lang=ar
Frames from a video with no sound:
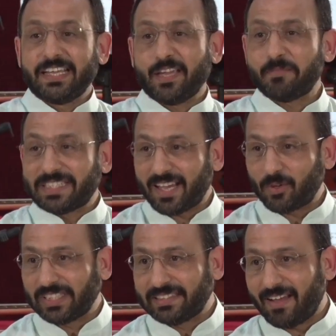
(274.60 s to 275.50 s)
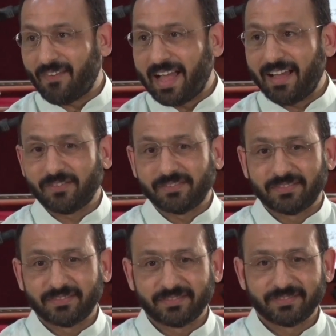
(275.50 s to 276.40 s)
يا اما تاخد الدواء او
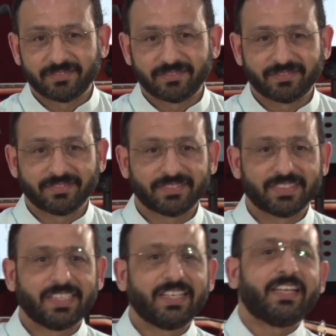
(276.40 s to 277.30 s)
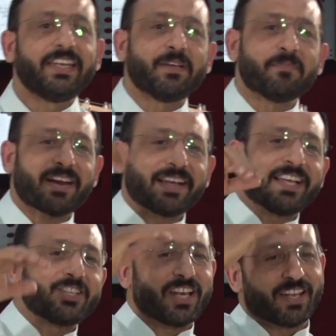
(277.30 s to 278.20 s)
نيجي المره
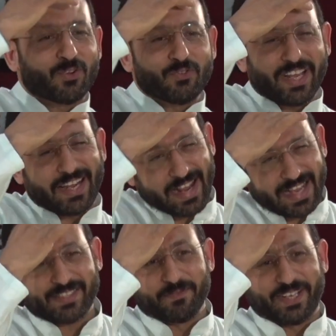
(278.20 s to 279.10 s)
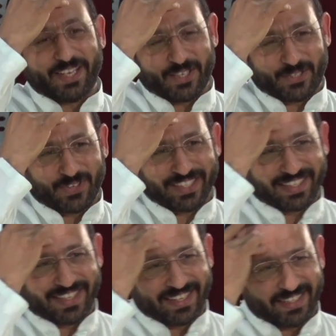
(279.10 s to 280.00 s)
الجايه ان شاء الله يكون في علاج احسن من كده شويه
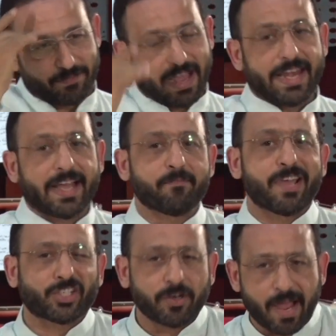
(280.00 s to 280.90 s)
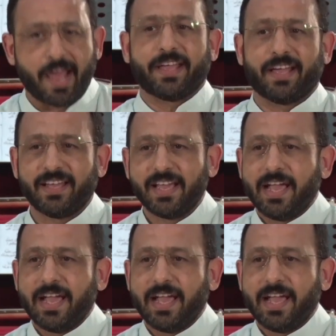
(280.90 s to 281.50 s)
يعني يبقى علاج ماشي معايا